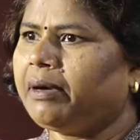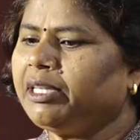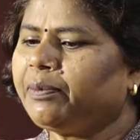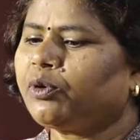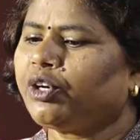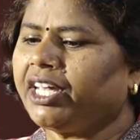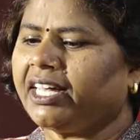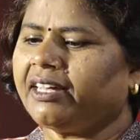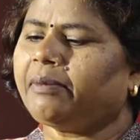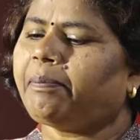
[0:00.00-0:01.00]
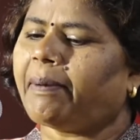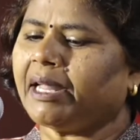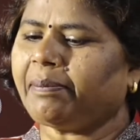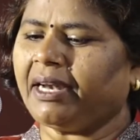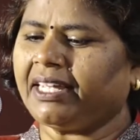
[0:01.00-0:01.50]
மதிப்புக்குரிய
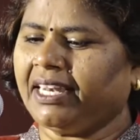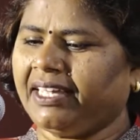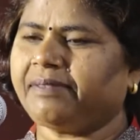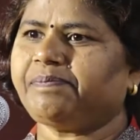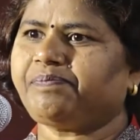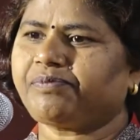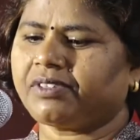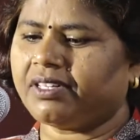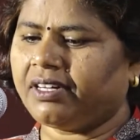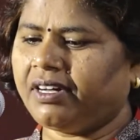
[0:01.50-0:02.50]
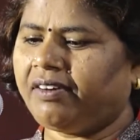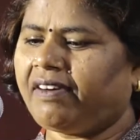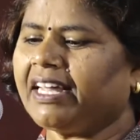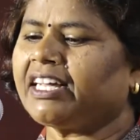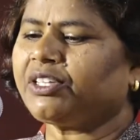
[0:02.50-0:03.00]
படைப்பாளிகளே
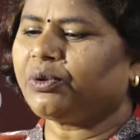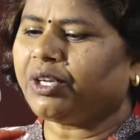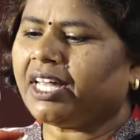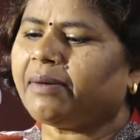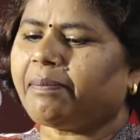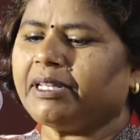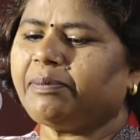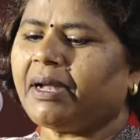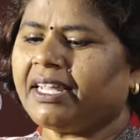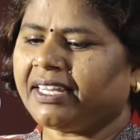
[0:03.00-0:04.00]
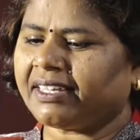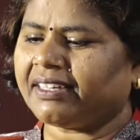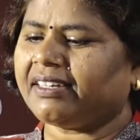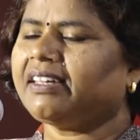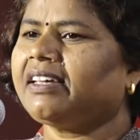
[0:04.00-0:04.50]
வணக்கத்துக்குரிய பதிப்பாளரே
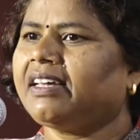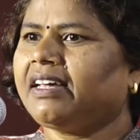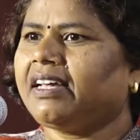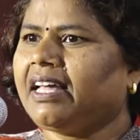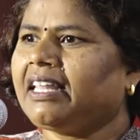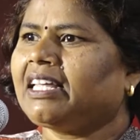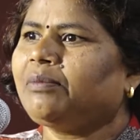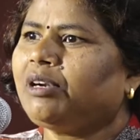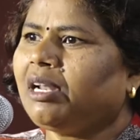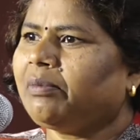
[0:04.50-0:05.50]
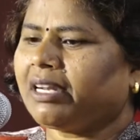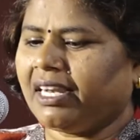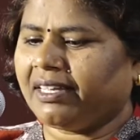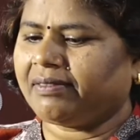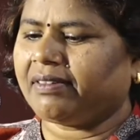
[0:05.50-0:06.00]
எனது அன்பு
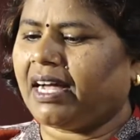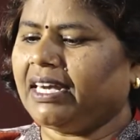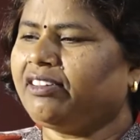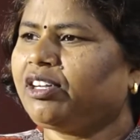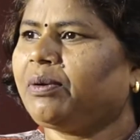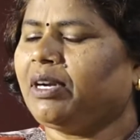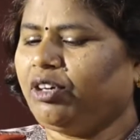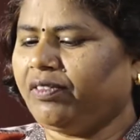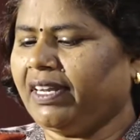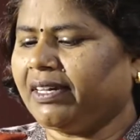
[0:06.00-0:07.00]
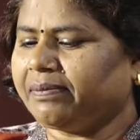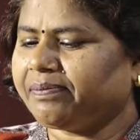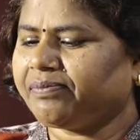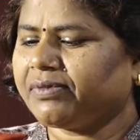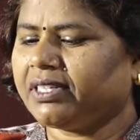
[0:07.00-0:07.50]
நண்பர்களே அனைவருக்கும் என்னுடைய வணக்கம்
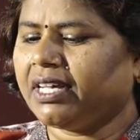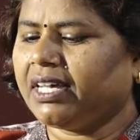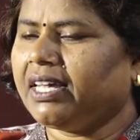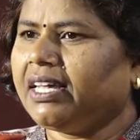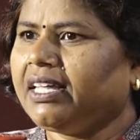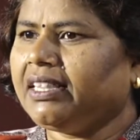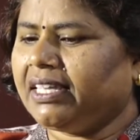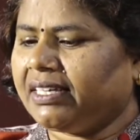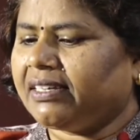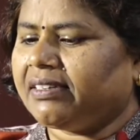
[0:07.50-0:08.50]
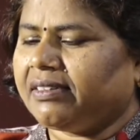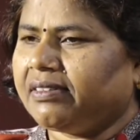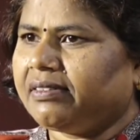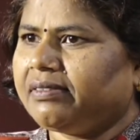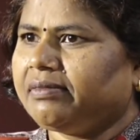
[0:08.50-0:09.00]
இந்த
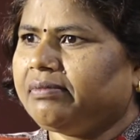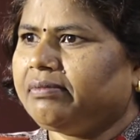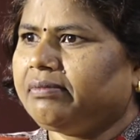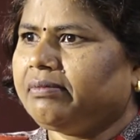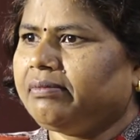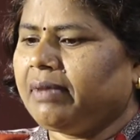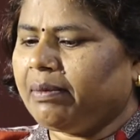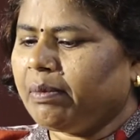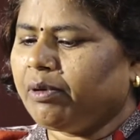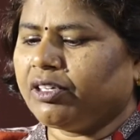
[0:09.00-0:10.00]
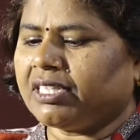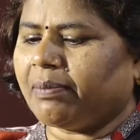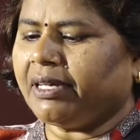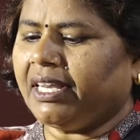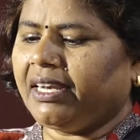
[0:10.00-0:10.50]
மேன்மைமிகு
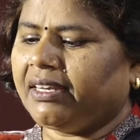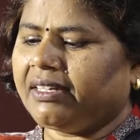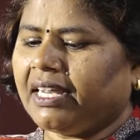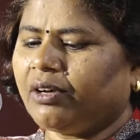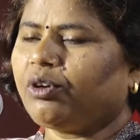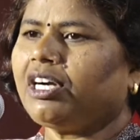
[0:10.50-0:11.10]
சபையில் எனக்கு